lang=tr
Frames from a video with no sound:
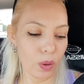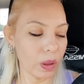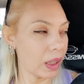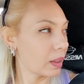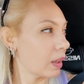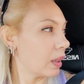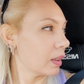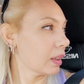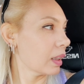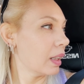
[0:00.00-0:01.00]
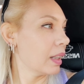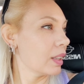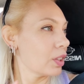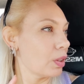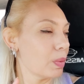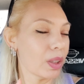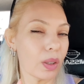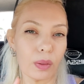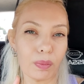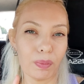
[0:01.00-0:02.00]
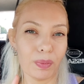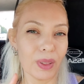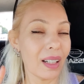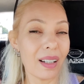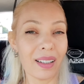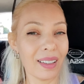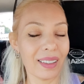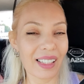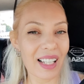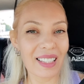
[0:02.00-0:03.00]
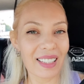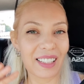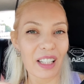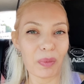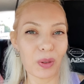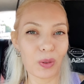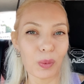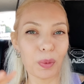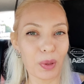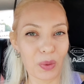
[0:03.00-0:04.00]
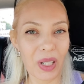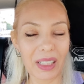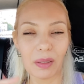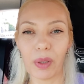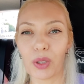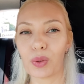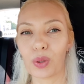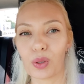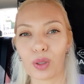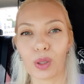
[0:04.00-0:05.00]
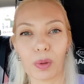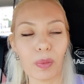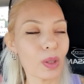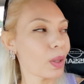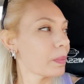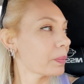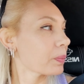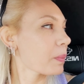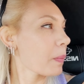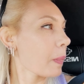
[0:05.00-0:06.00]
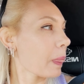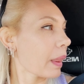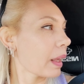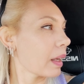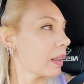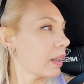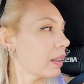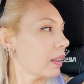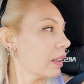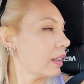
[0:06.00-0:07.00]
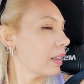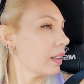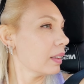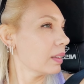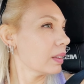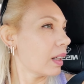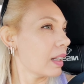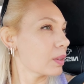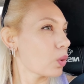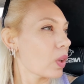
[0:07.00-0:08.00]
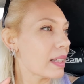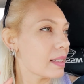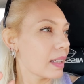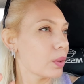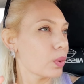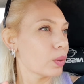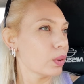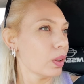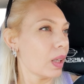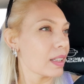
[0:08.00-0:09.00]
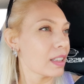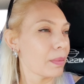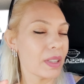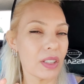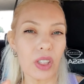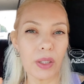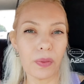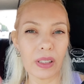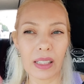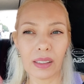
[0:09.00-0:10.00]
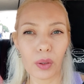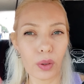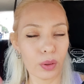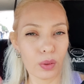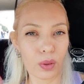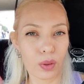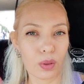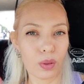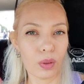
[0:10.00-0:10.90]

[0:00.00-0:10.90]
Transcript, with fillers: Onlardan aldık. Şimdi ta geçen seneden bir tüpümüz vardı. Meşhur küçük tüpümüz. Ee, çok az yanıyordu. Aslında biz çayı falan gördünüz.